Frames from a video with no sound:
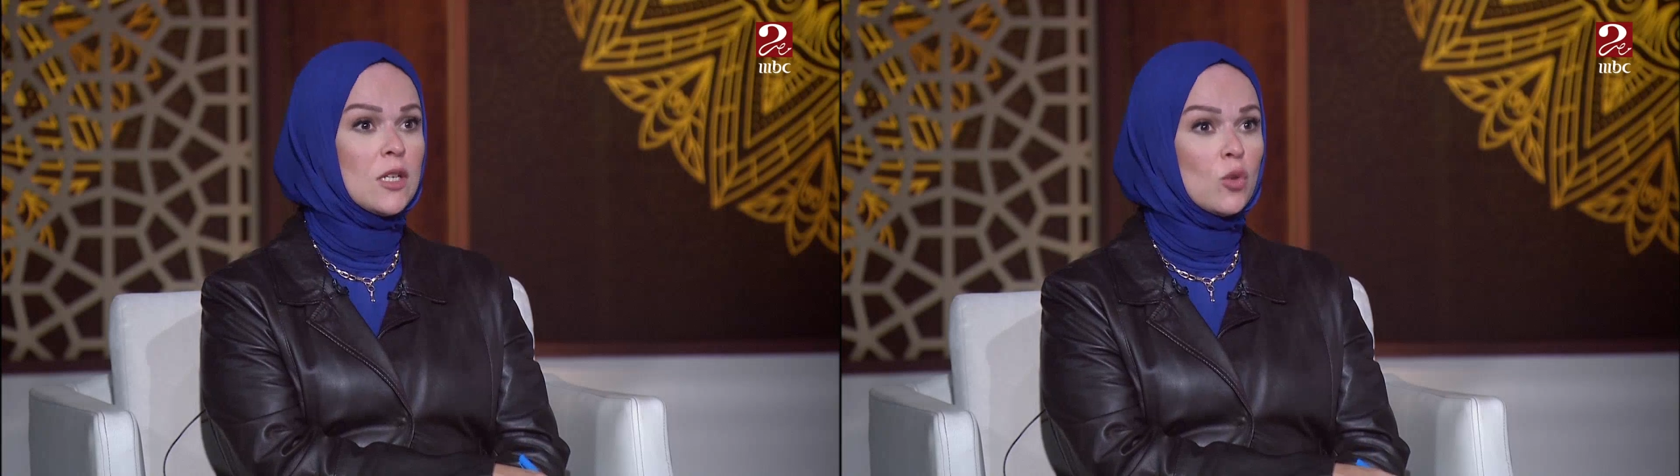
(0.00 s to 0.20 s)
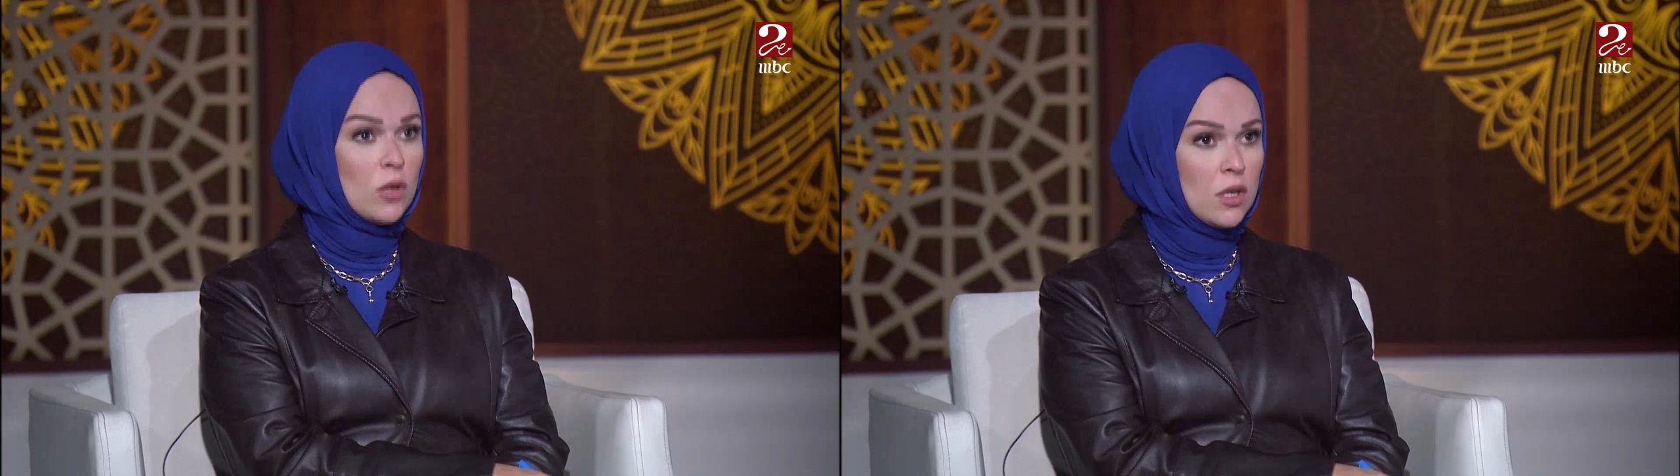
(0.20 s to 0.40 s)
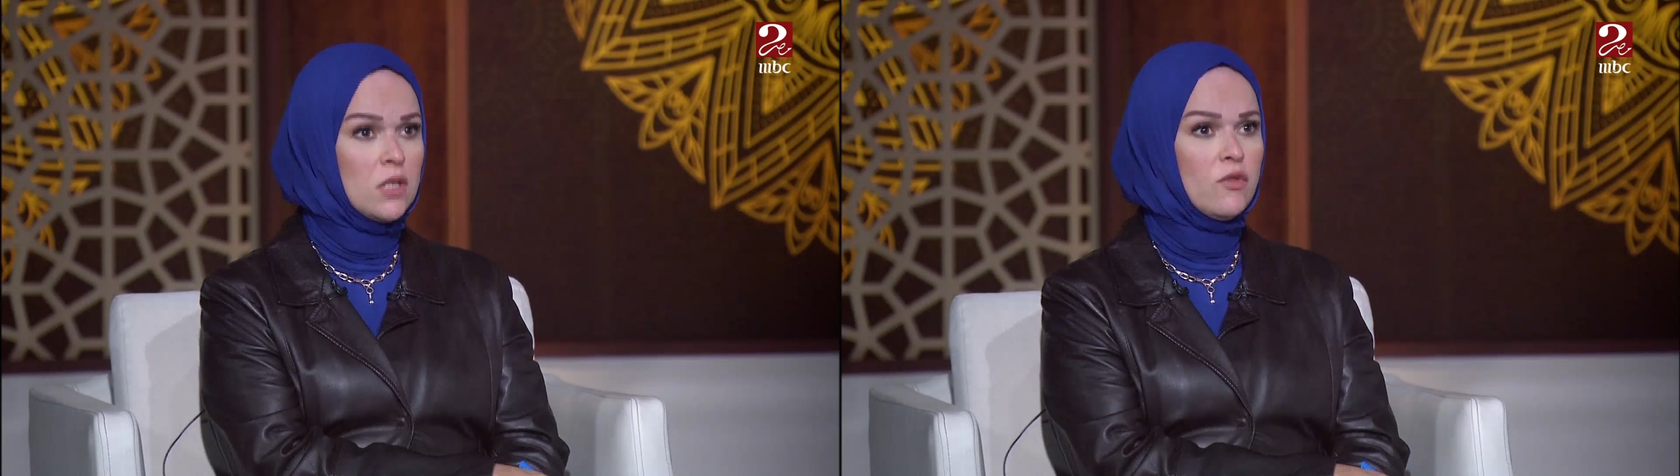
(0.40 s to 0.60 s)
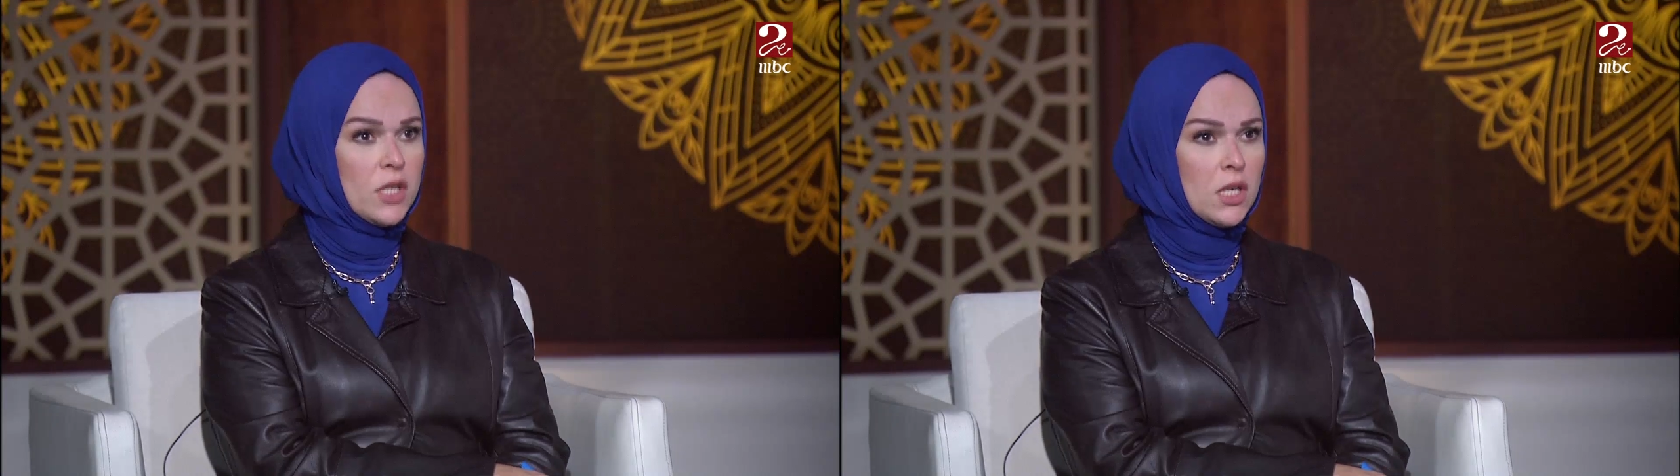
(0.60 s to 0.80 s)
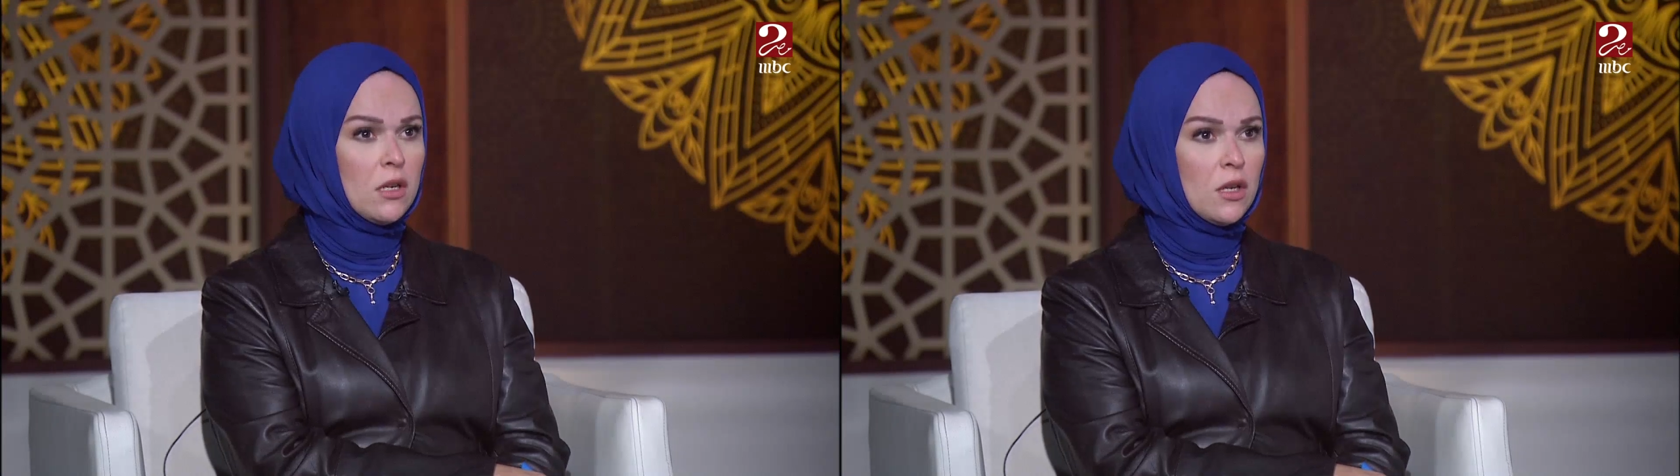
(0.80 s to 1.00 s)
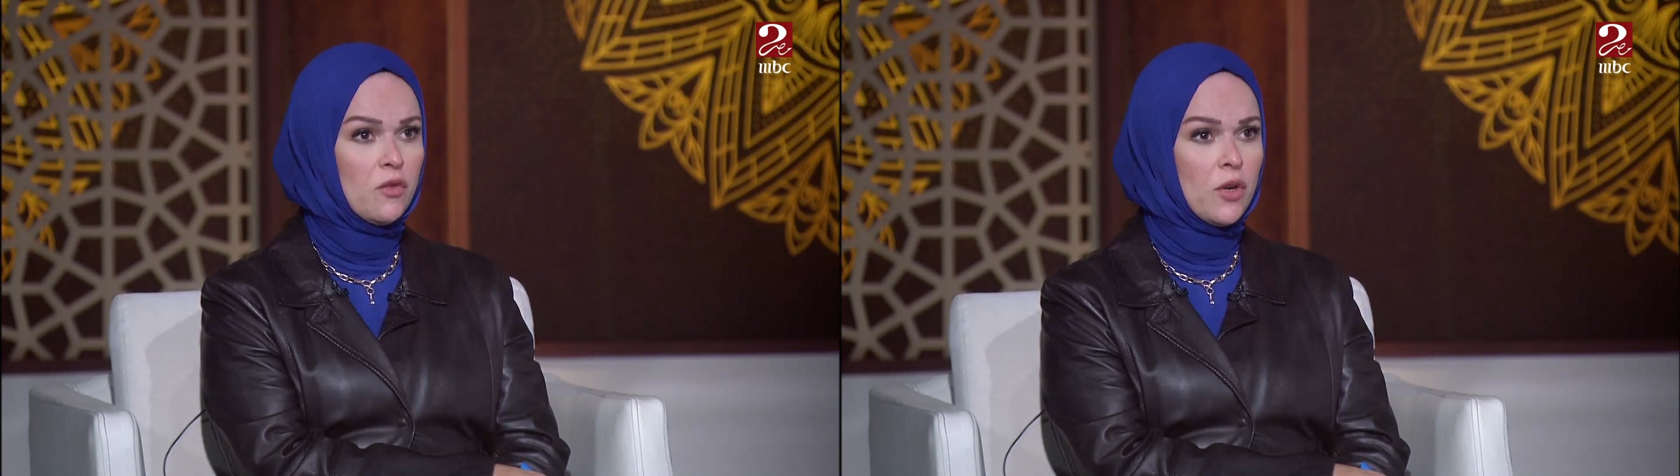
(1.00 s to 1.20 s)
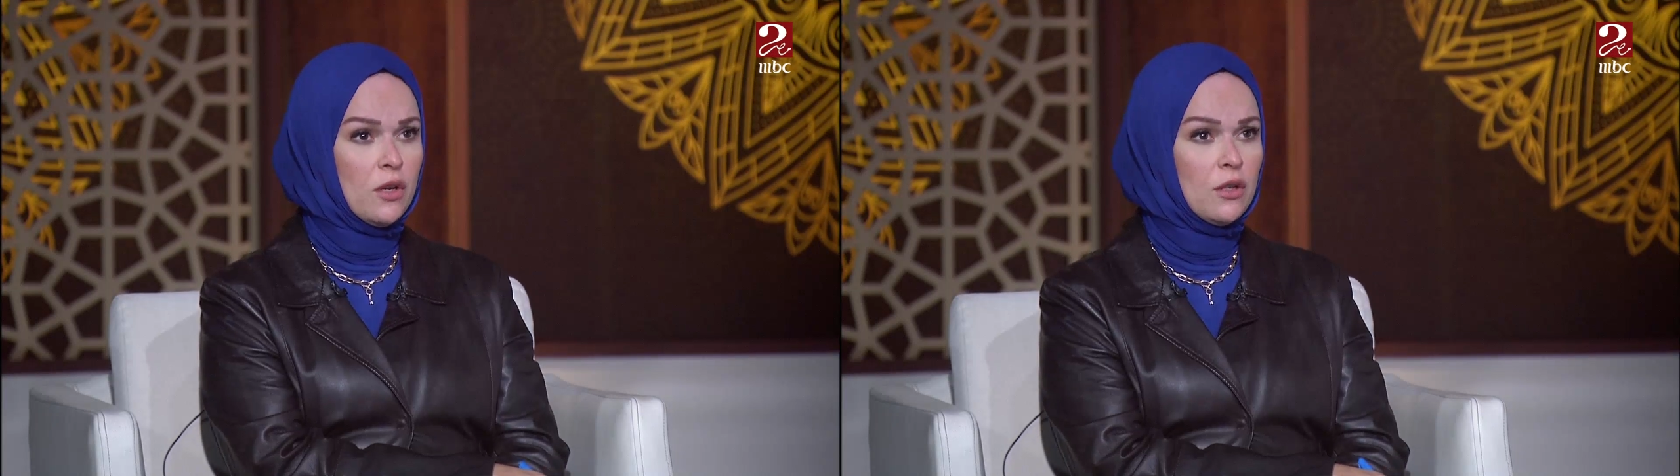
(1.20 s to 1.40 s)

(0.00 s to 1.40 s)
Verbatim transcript: صداع نصف يجي للاطفال